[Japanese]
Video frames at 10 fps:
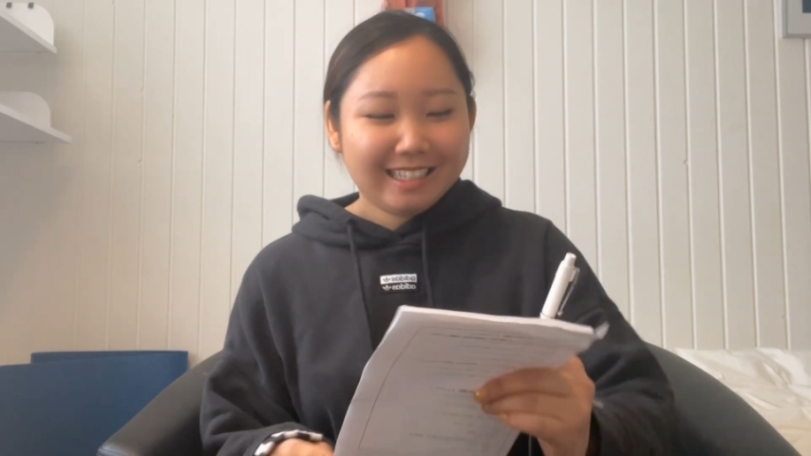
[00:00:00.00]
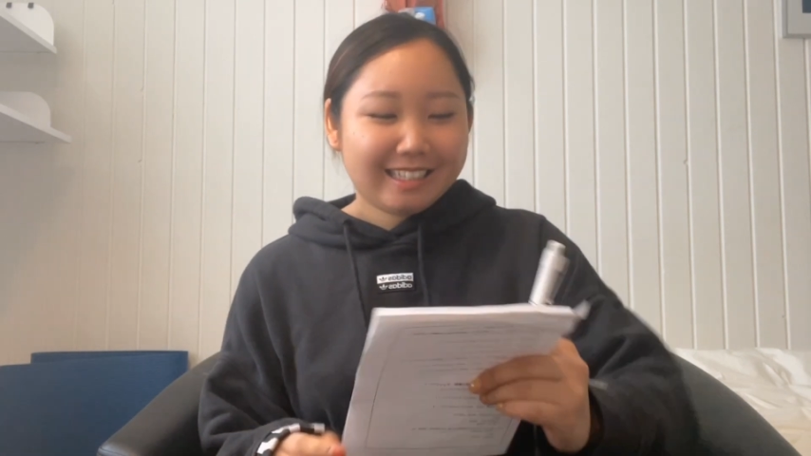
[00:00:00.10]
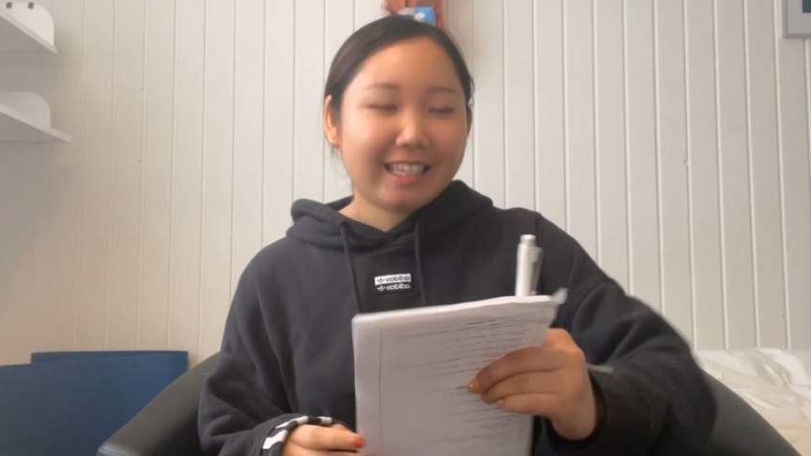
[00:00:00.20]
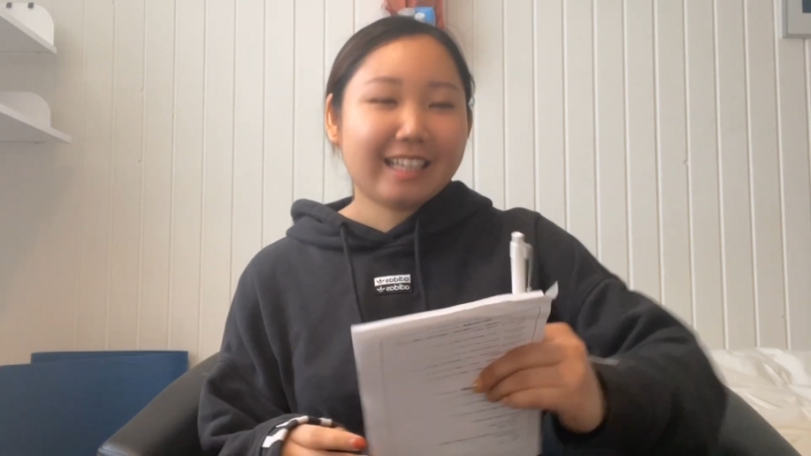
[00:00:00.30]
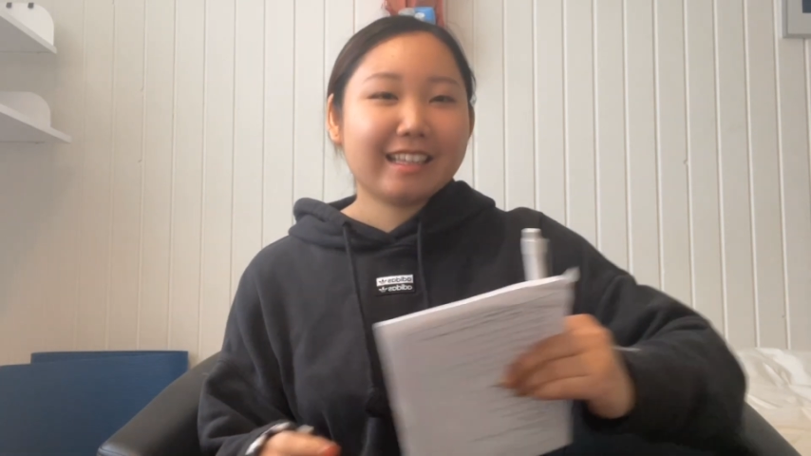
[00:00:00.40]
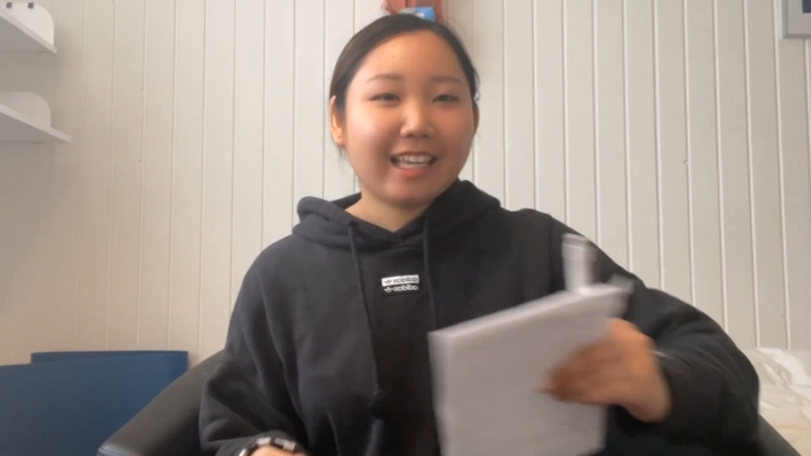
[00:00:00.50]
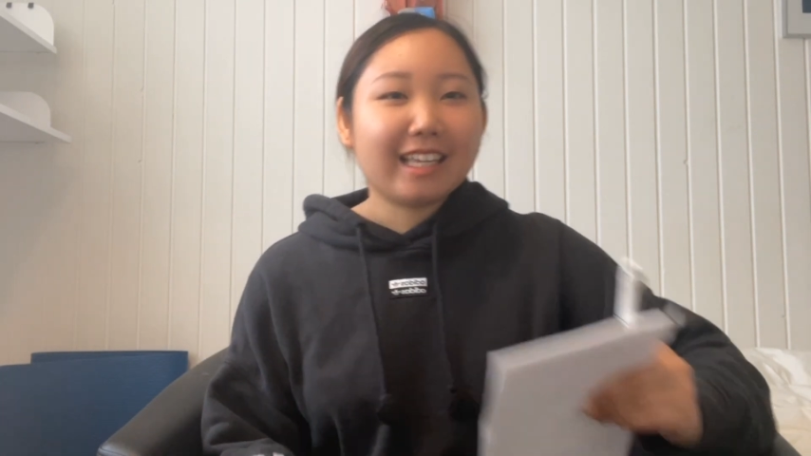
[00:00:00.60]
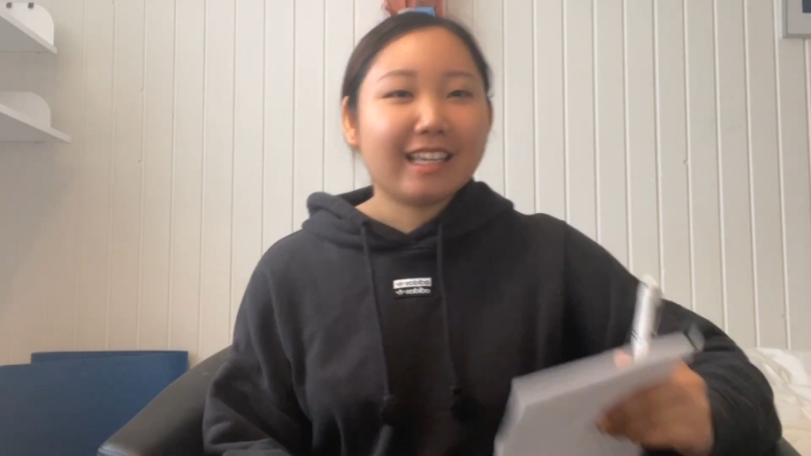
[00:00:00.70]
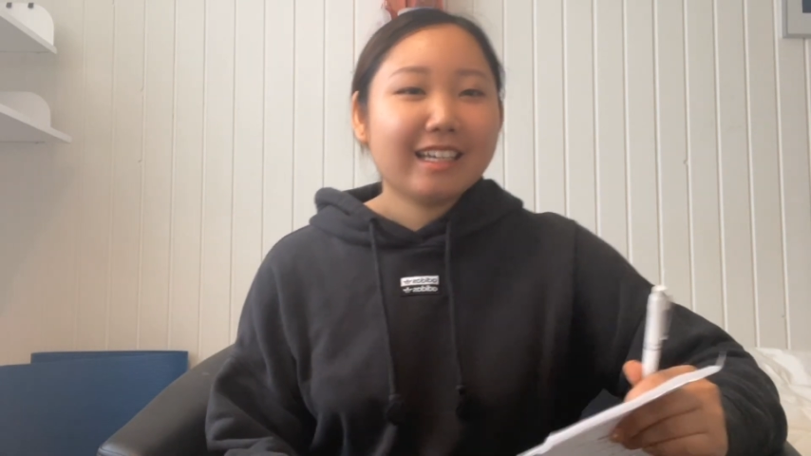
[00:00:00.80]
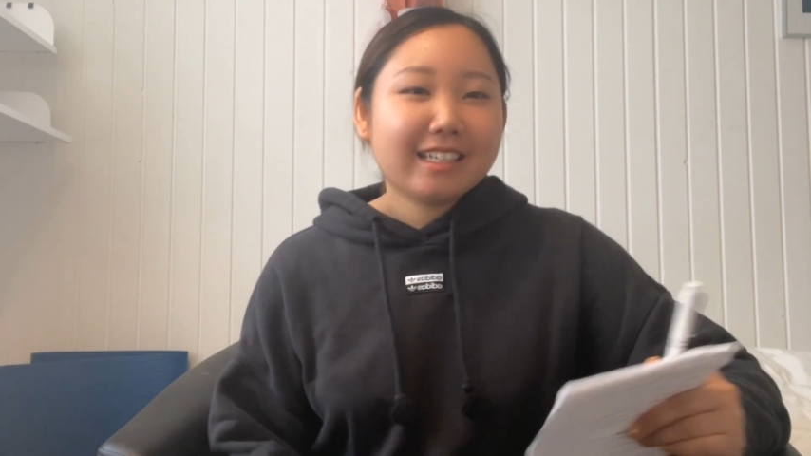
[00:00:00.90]
なん
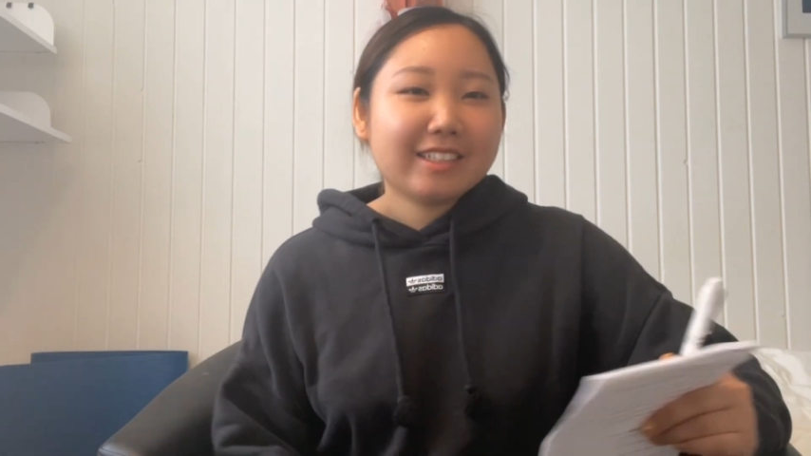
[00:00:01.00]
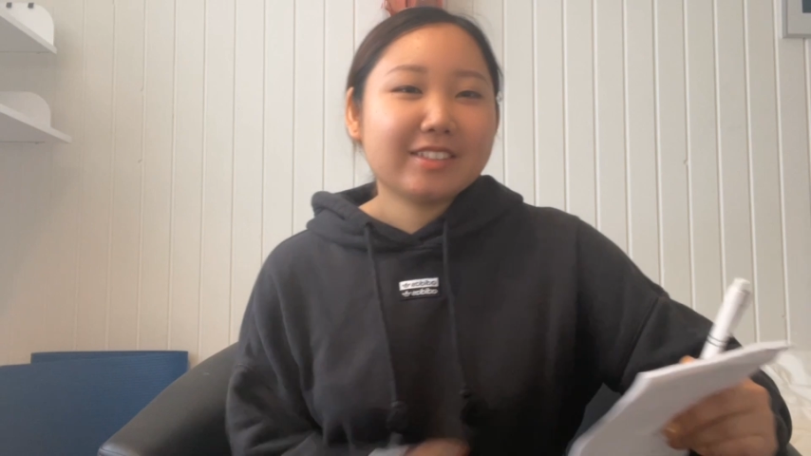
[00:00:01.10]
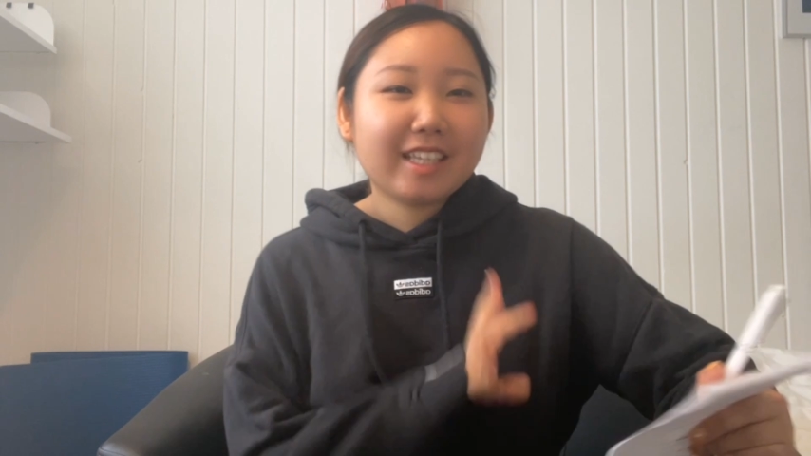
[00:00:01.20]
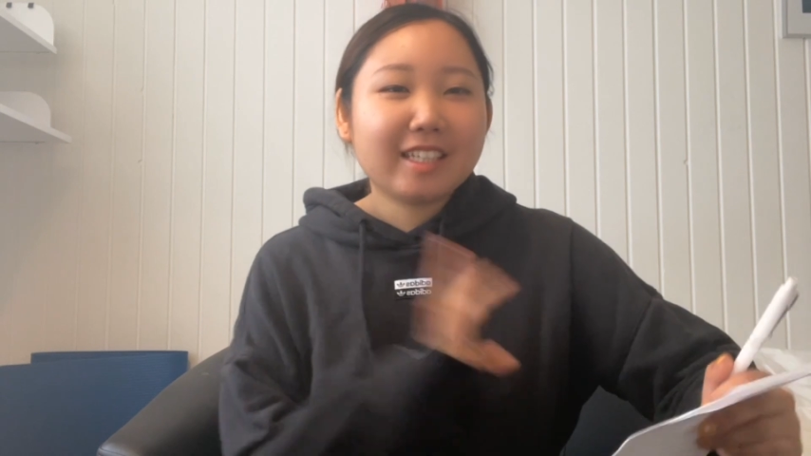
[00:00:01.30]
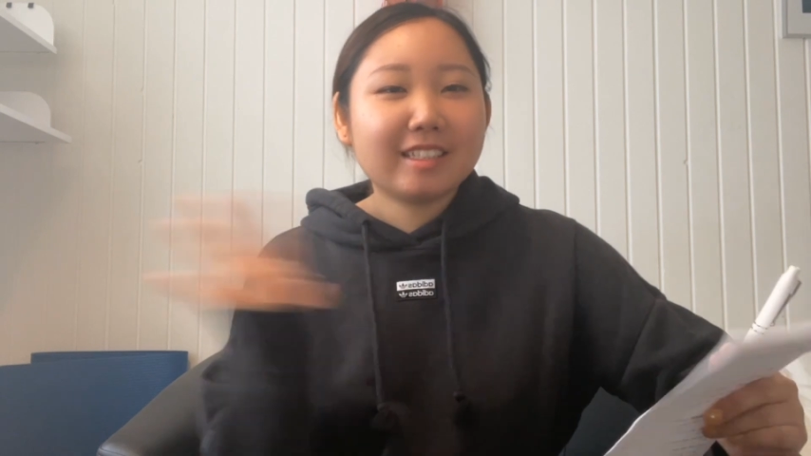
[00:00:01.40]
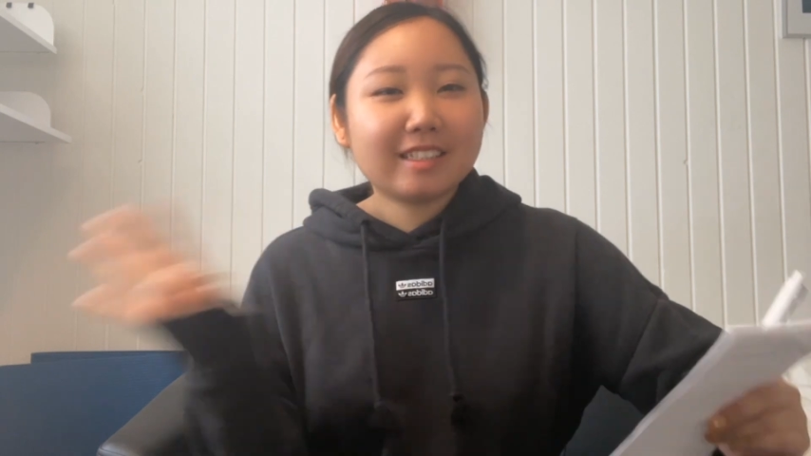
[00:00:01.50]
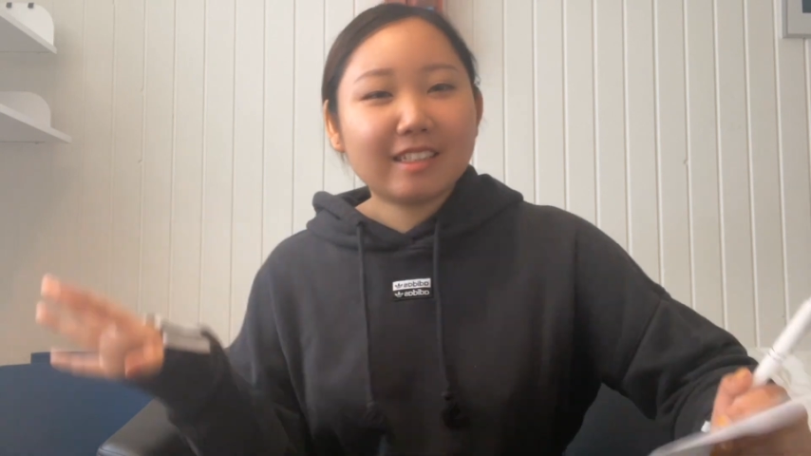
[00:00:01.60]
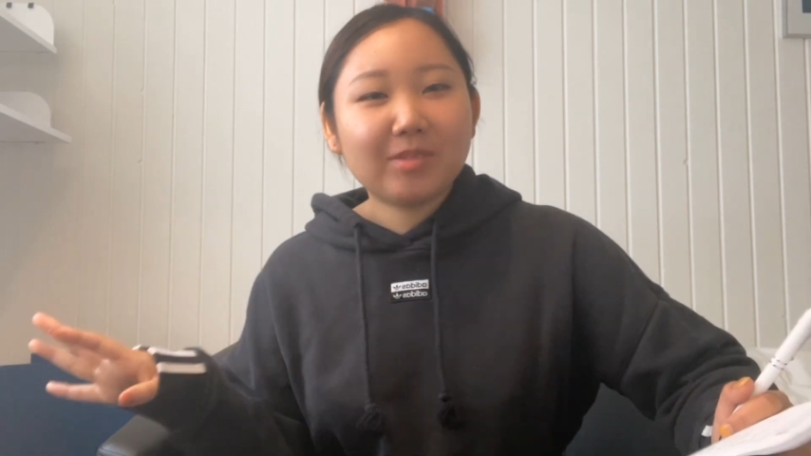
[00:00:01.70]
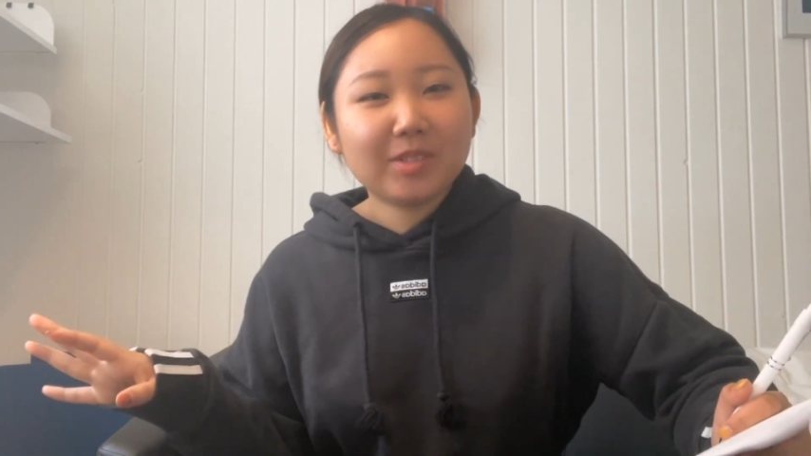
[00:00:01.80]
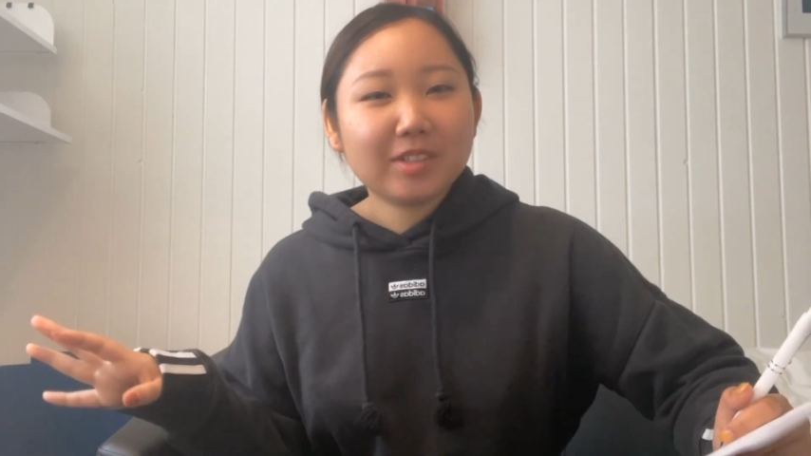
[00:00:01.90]
でその鉄則
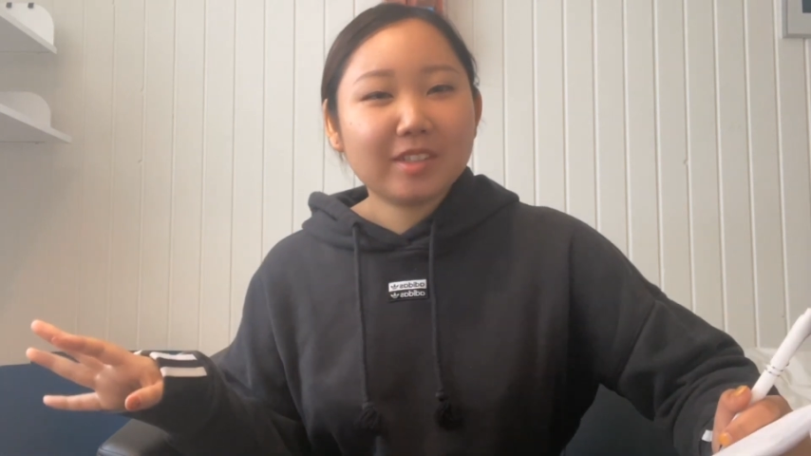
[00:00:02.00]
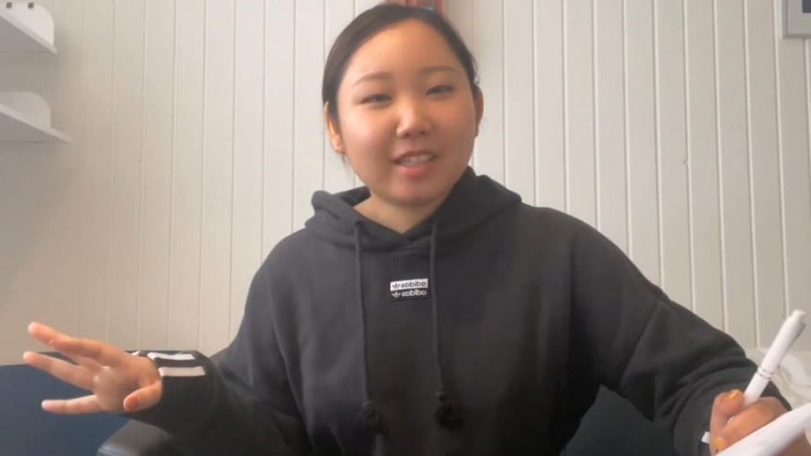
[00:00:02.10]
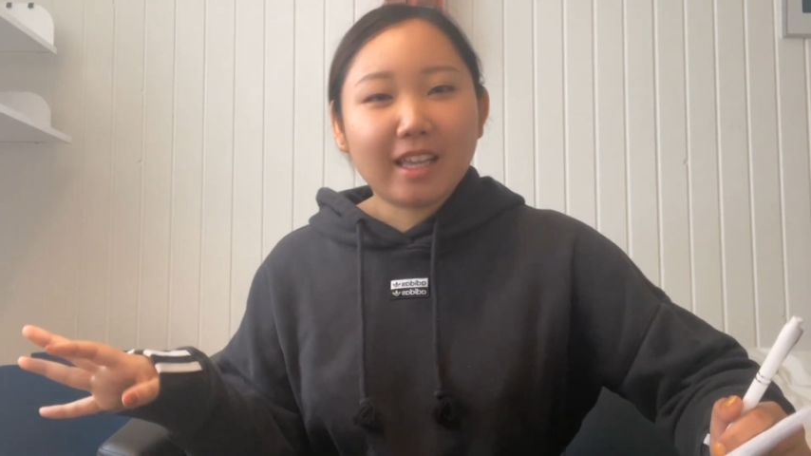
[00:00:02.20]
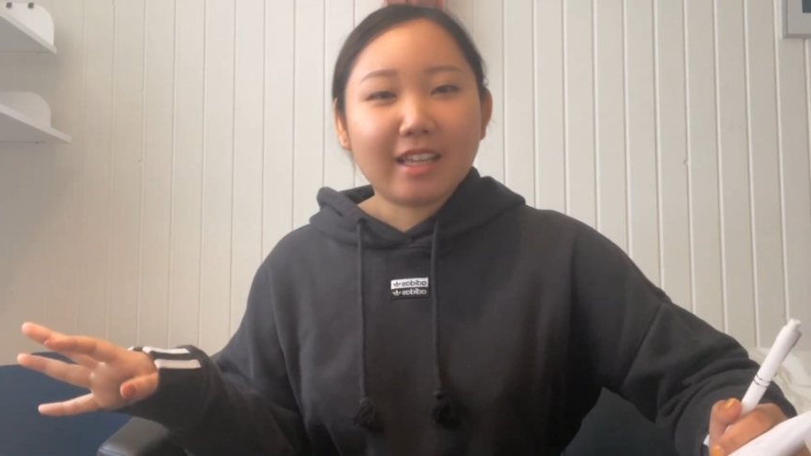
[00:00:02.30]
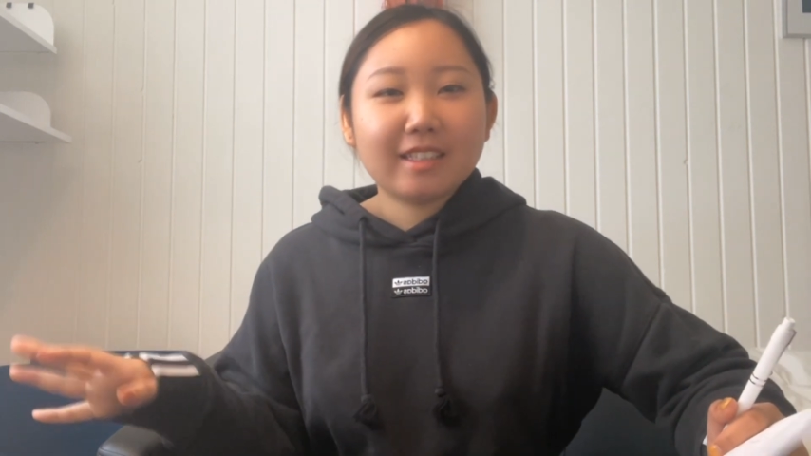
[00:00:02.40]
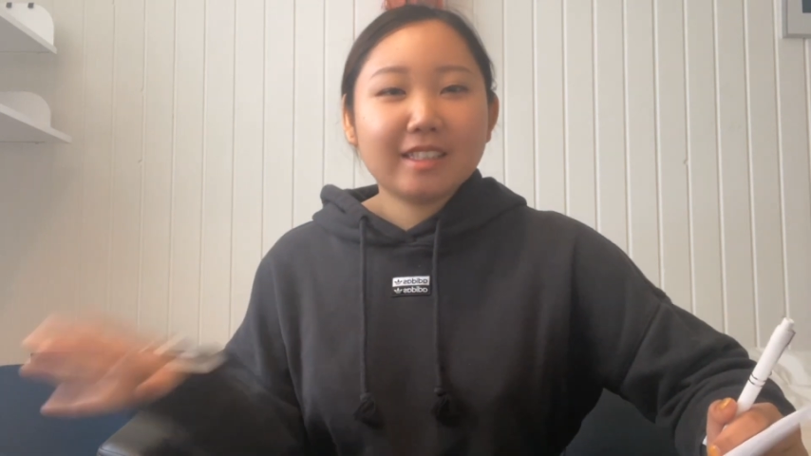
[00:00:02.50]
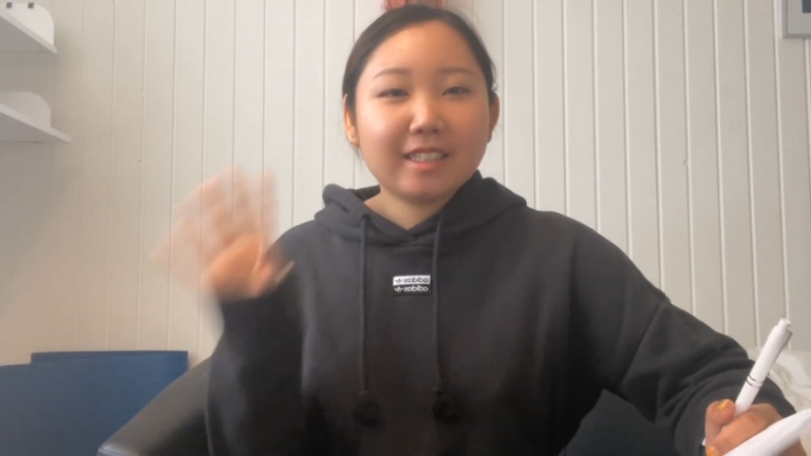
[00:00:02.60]
に戻って